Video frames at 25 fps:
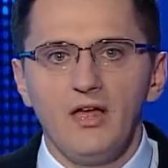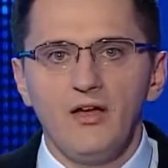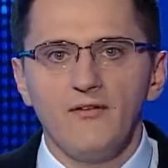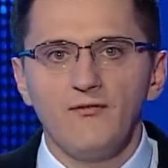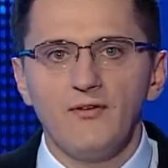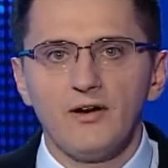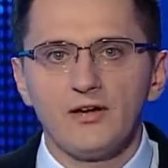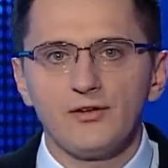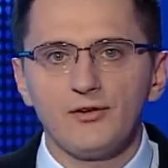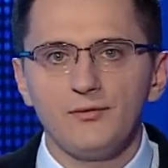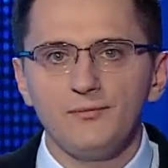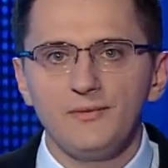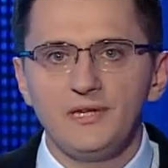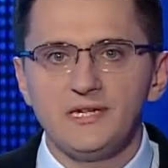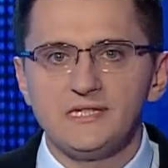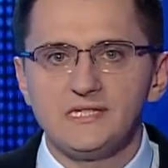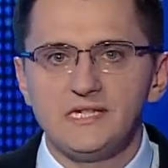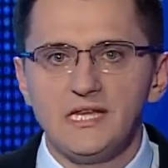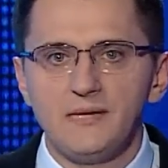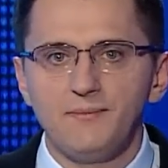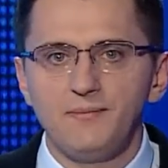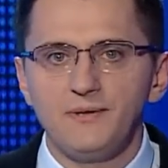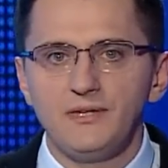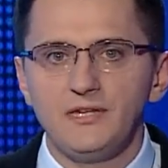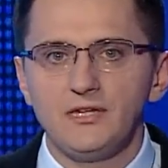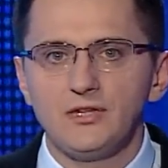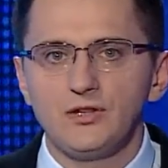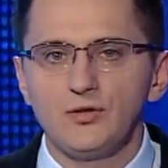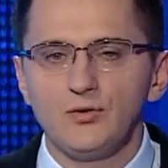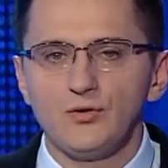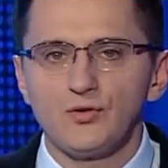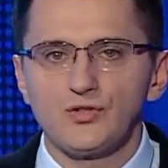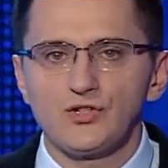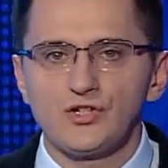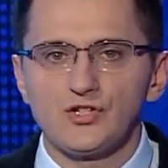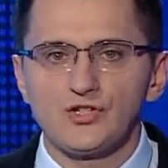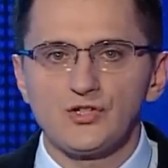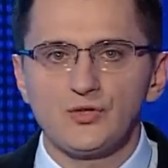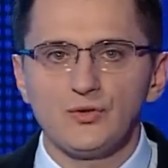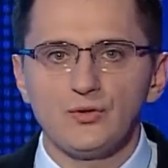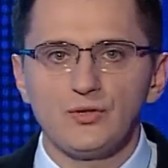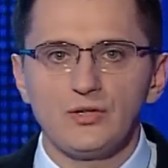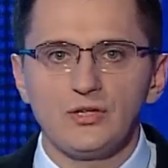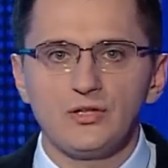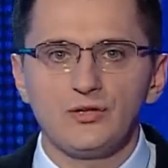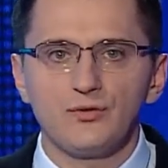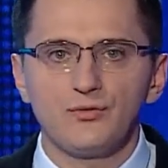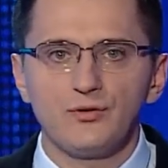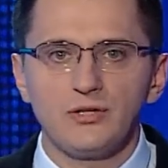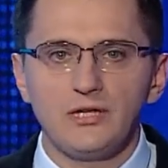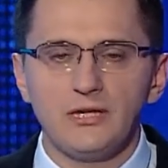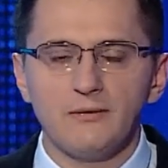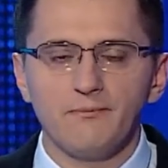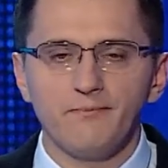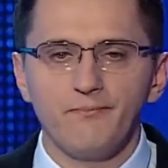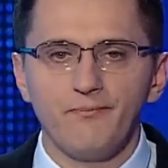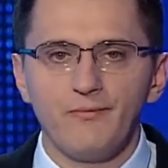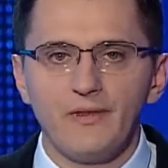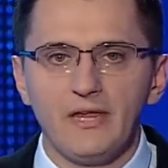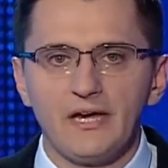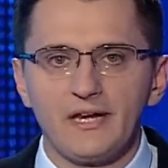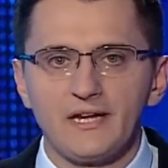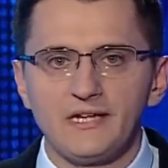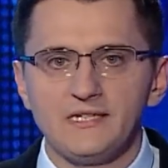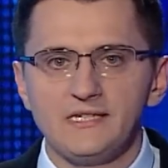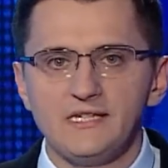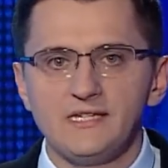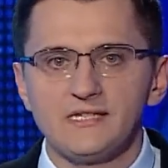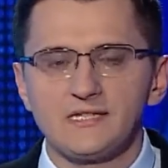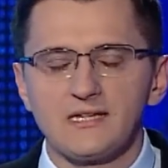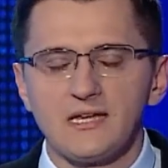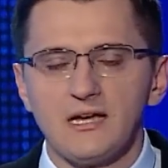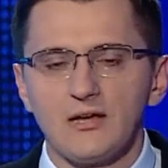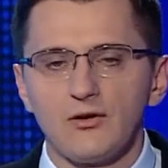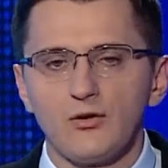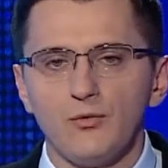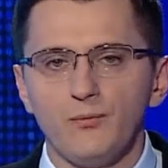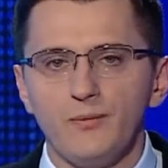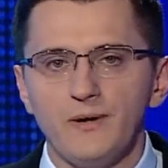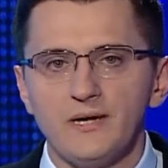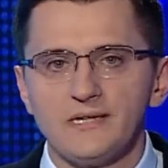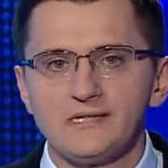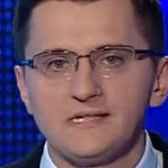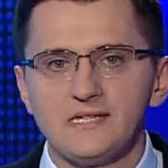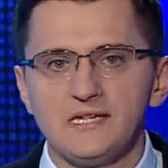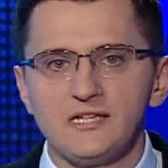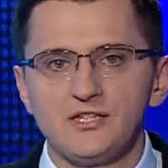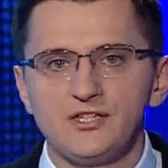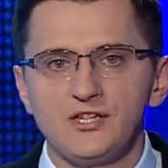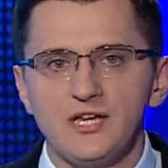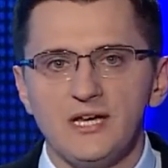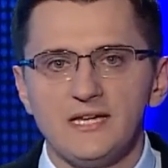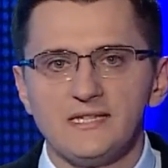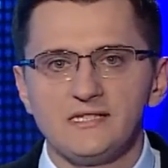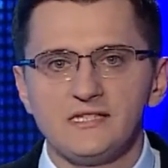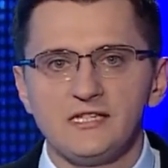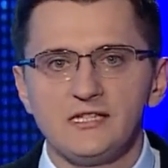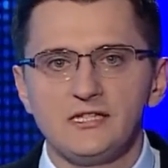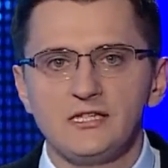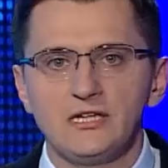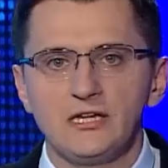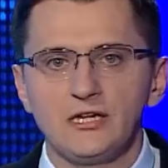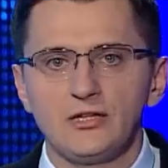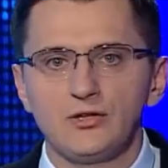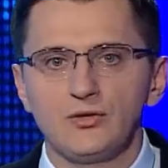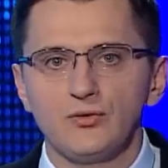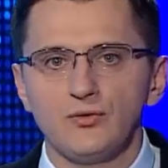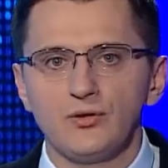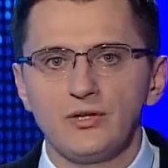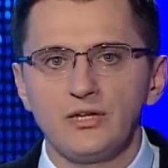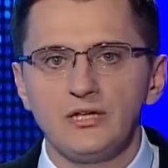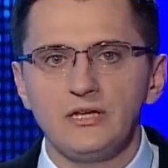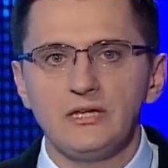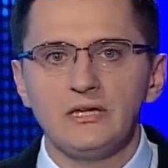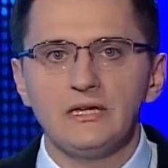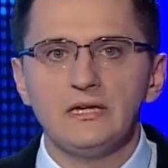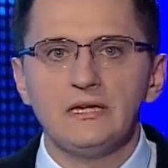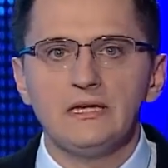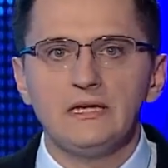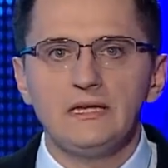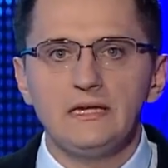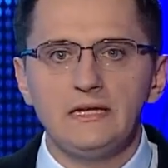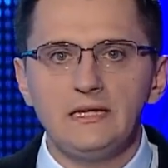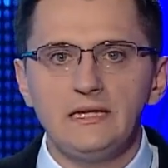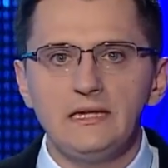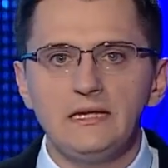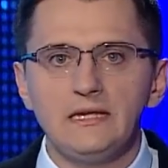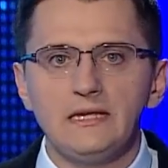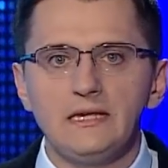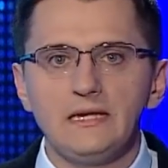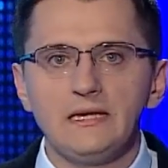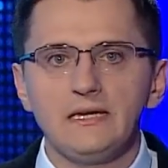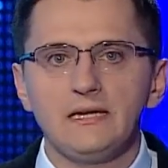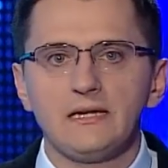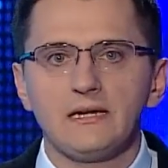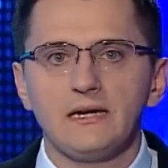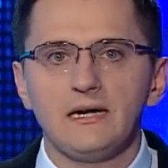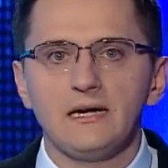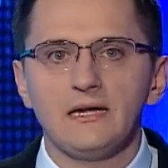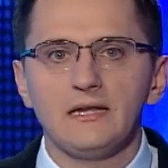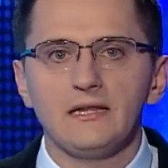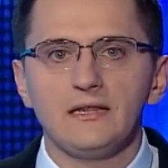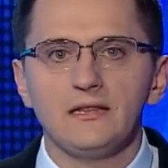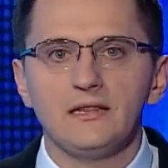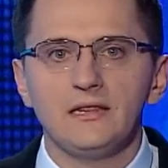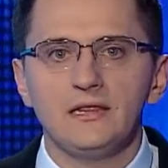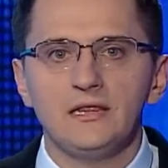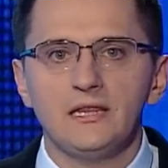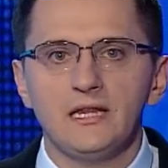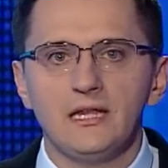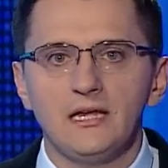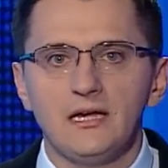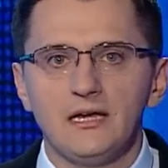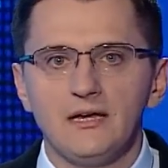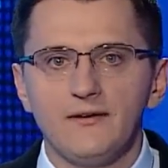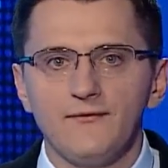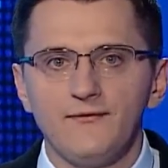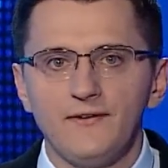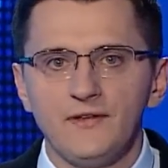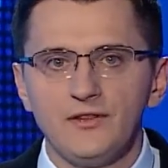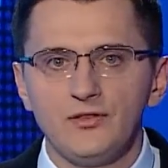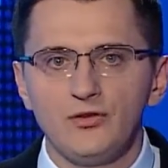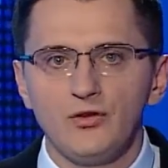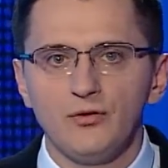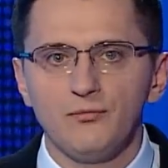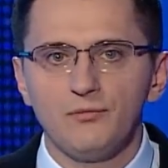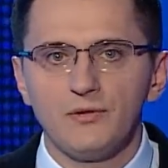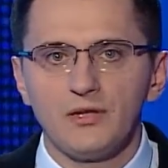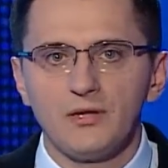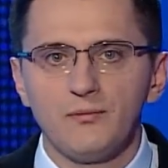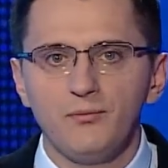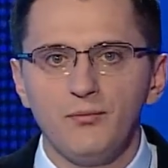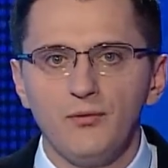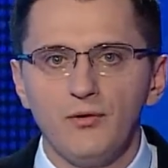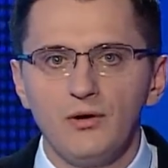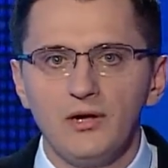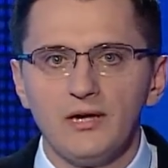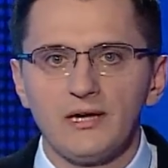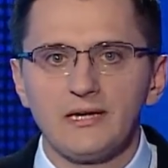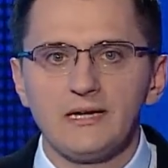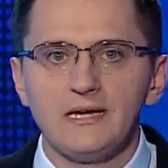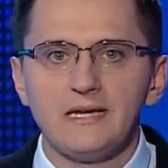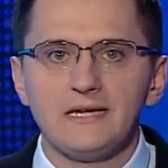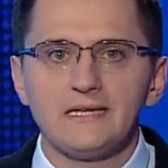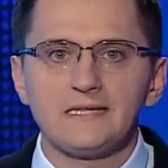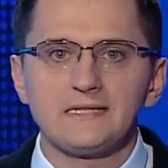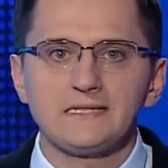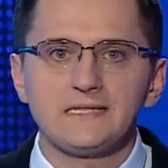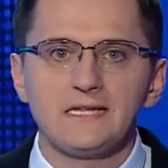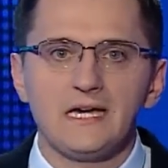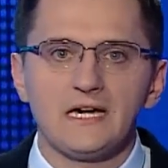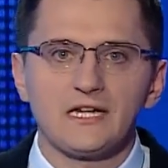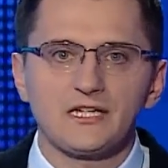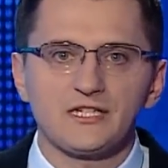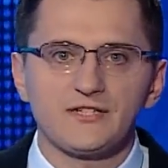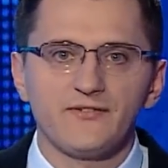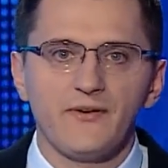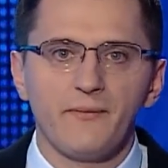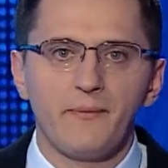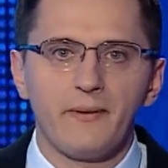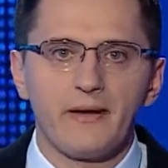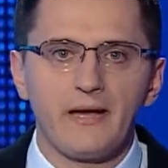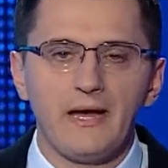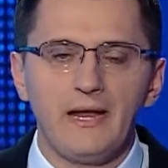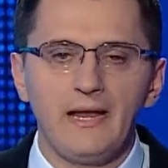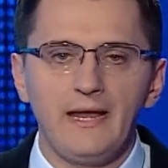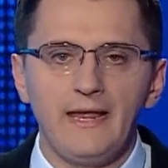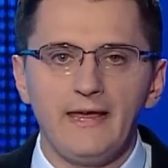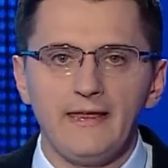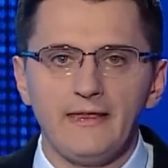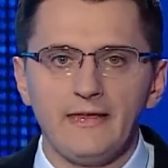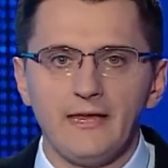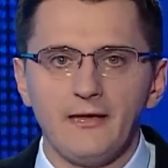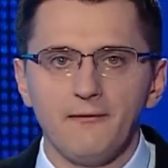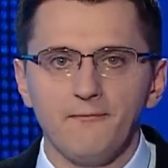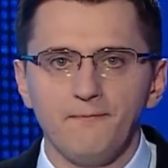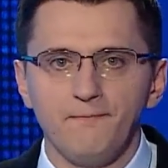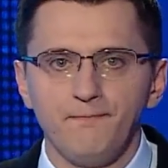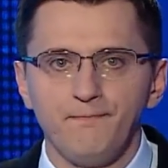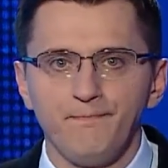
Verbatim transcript: В огромной степени то же, что и другим. Российская оккупация части территорий и игра на фантомных болях старшего поколения.